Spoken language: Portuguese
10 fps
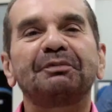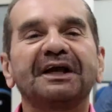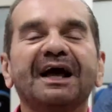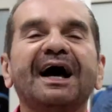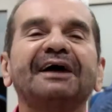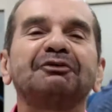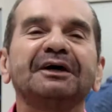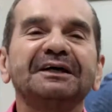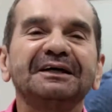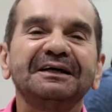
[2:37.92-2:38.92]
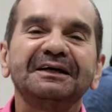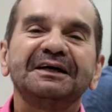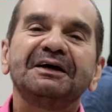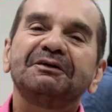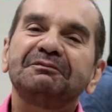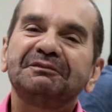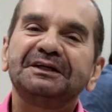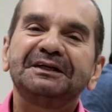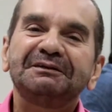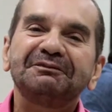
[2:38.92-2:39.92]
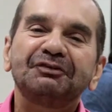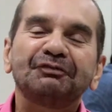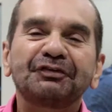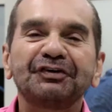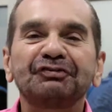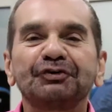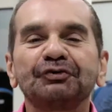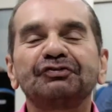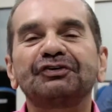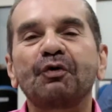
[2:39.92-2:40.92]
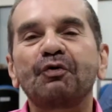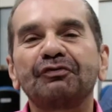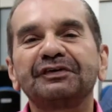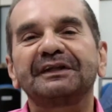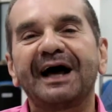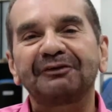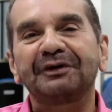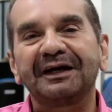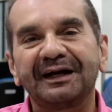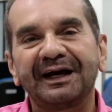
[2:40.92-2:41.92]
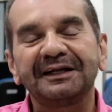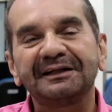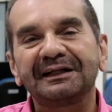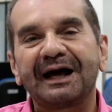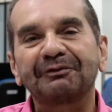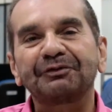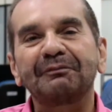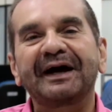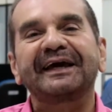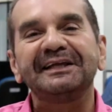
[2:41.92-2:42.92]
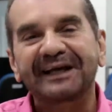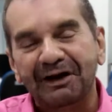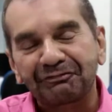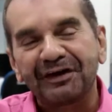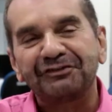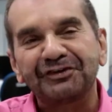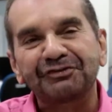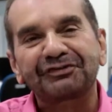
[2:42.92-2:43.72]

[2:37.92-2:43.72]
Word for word: obrigado aí e vocês todos estão convidados a ir lá tomar aquele cafezinho